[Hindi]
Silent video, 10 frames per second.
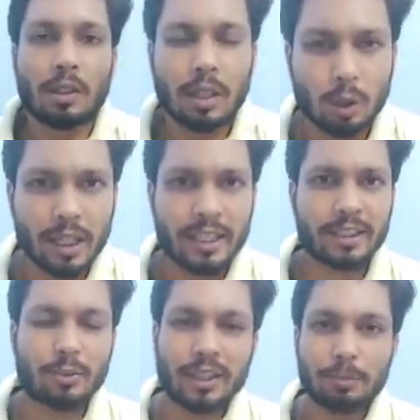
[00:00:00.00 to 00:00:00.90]
हेलो
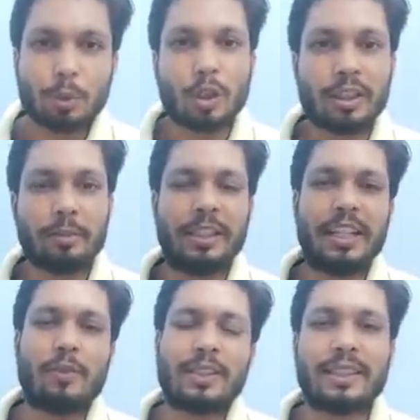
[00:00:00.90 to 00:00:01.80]
गाइस वेलकम टू करियर
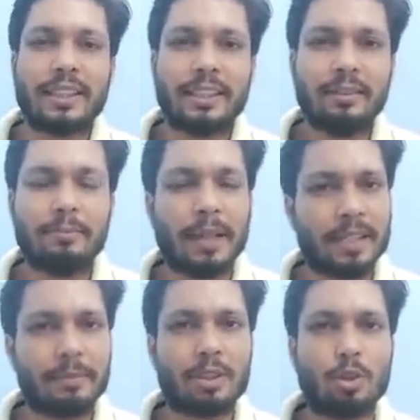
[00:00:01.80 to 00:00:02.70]
मीडिया वंस अगेन माय
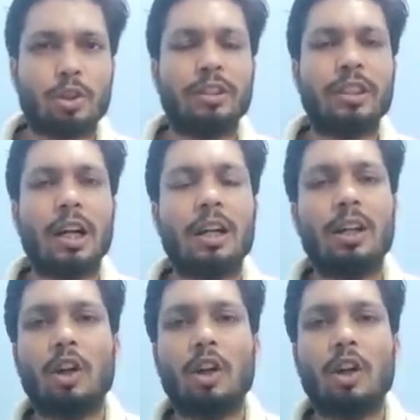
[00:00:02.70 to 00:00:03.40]
नेम इज़ गुलशन झा